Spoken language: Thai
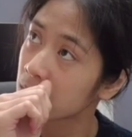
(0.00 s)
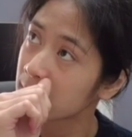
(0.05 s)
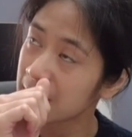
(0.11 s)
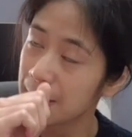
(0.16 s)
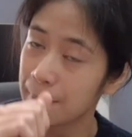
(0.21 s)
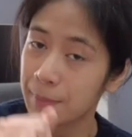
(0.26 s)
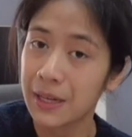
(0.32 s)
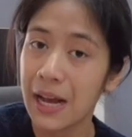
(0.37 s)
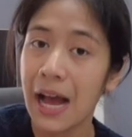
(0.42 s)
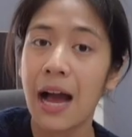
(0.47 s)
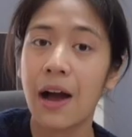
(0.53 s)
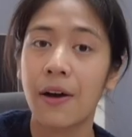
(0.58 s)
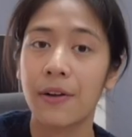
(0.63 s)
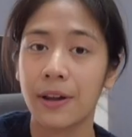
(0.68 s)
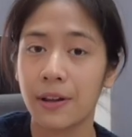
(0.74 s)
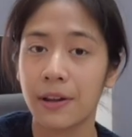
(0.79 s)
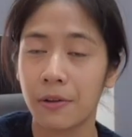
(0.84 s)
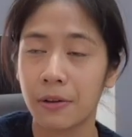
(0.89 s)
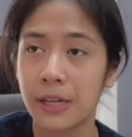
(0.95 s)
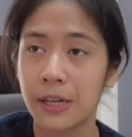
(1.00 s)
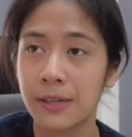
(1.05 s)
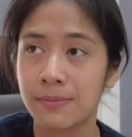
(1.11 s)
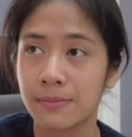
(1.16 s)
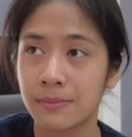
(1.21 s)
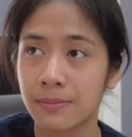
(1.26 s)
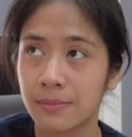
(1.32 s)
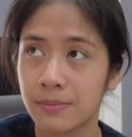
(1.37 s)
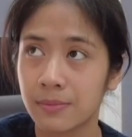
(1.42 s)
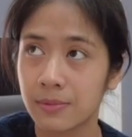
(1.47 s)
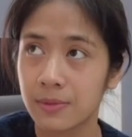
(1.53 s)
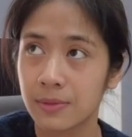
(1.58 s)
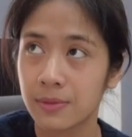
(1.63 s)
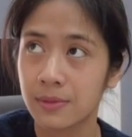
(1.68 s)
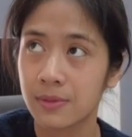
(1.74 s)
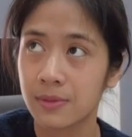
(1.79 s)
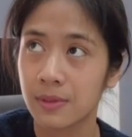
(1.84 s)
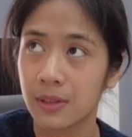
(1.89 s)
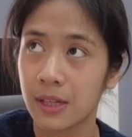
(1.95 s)
สิบเก้าเนี่ยเราเริ่ม
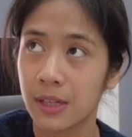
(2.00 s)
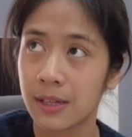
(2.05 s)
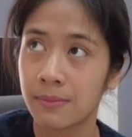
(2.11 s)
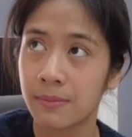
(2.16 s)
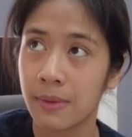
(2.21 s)
เริ่ม